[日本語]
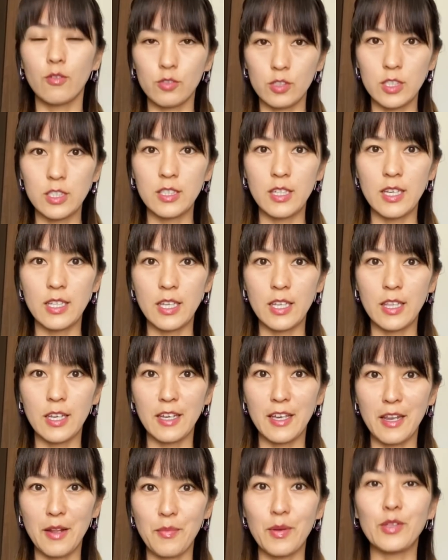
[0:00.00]
にしていた
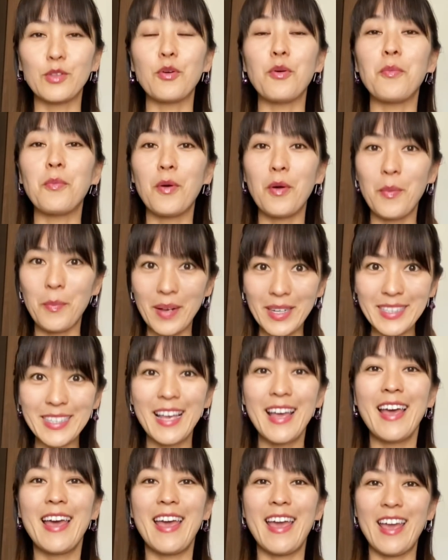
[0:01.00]
だければと思いま
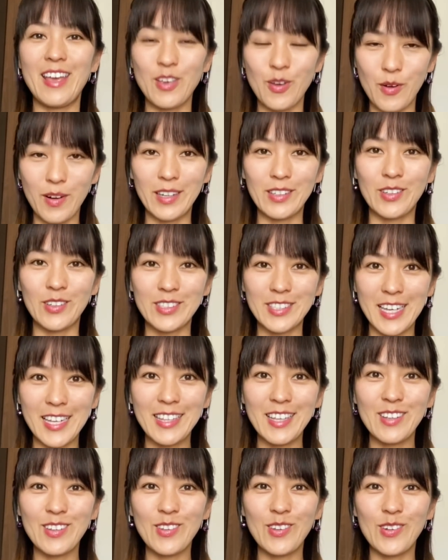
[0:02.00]
す。えー、評価と
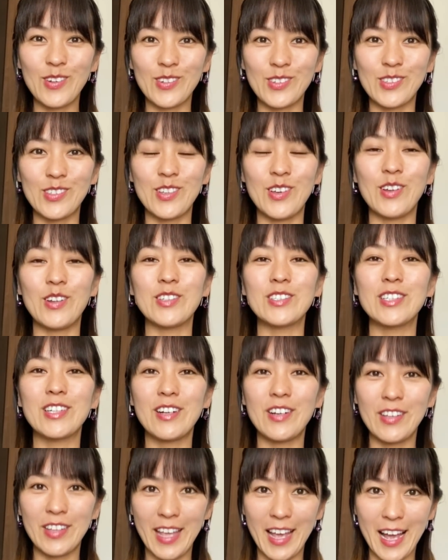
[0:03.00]
チャンネル登録よろし
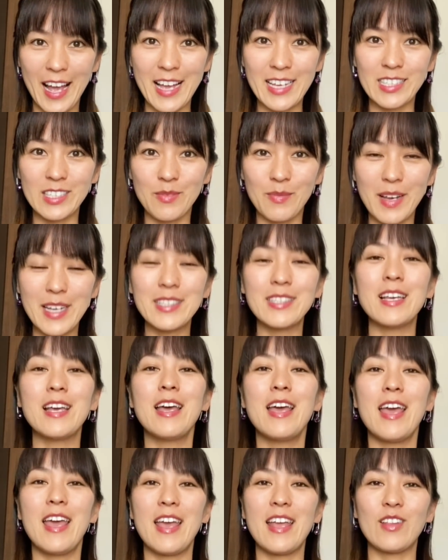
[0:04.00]
くお願いします。
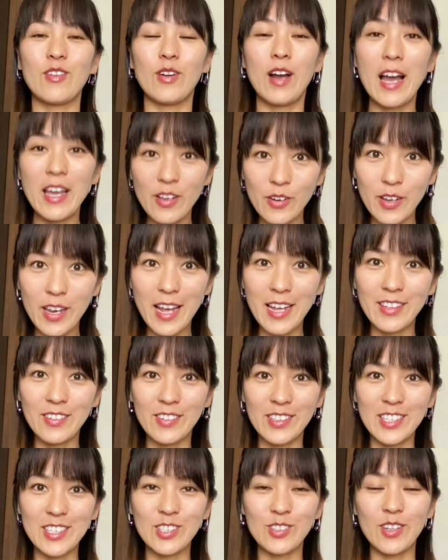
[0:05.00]
えっ、ー、と、概要欄
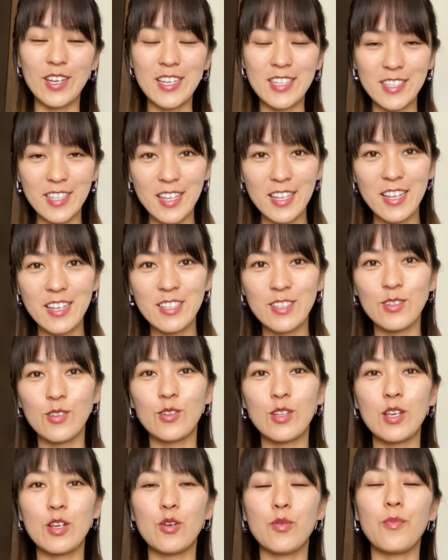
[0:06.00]
に私の SNS
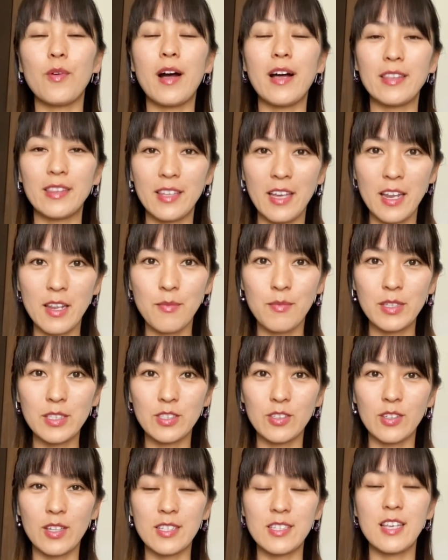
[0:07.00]
のリンクも貼ってありま
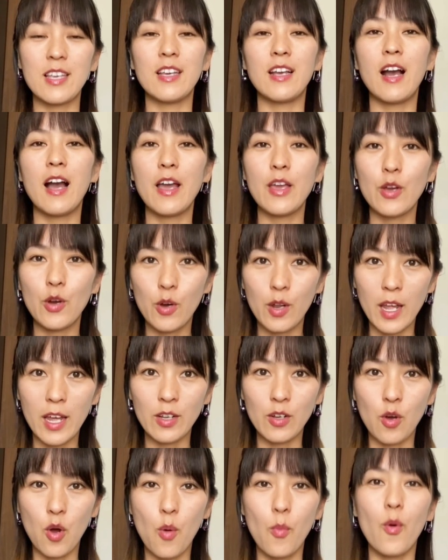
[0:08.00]
すので、ぜひ概要
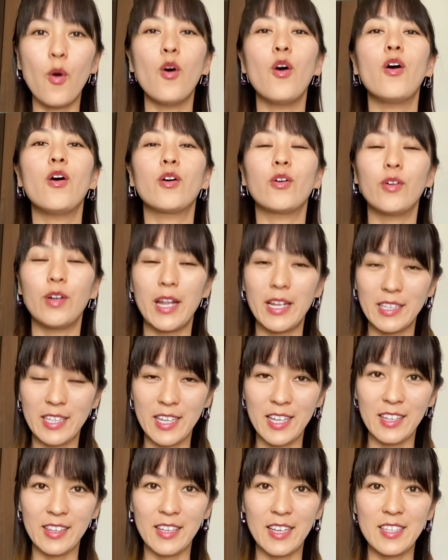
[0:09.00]
欄の方もご覧
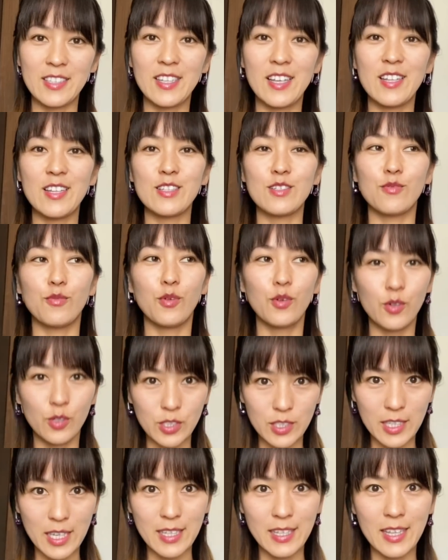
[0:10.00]
になって SNS
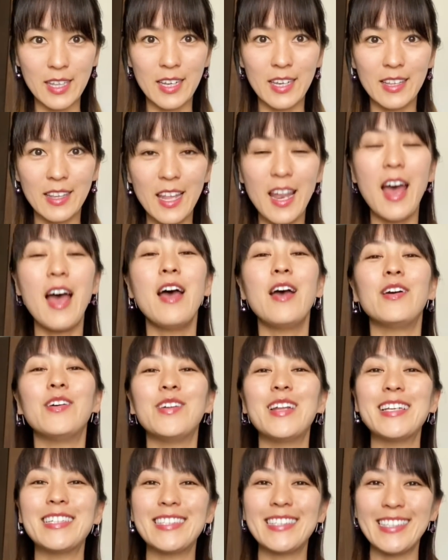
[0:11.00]
フォローしていただけたら
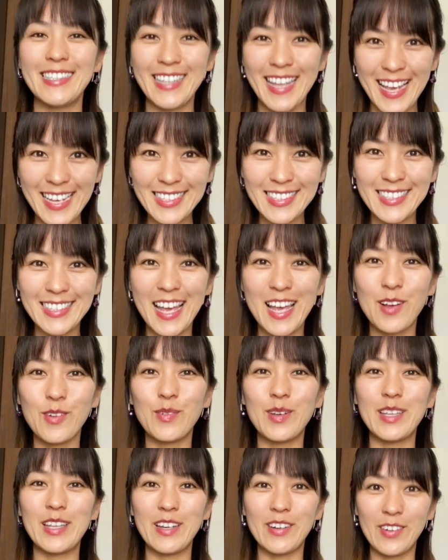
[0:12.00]
嬉しいです。最
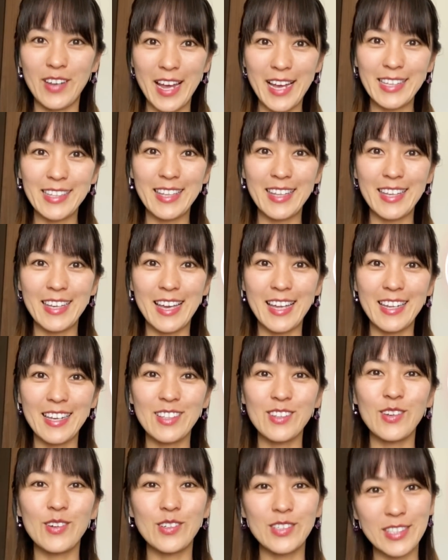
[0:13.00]
後までご覧いただきあり
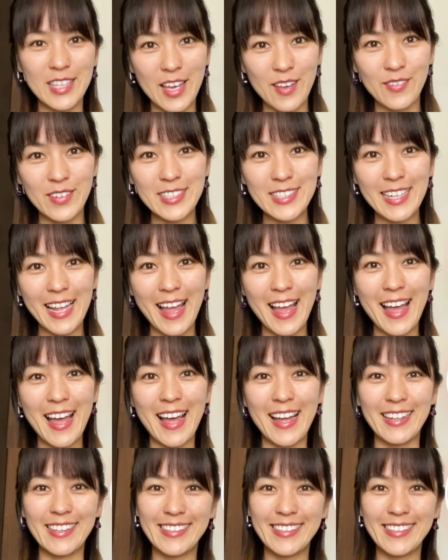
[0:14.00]
がとうございました。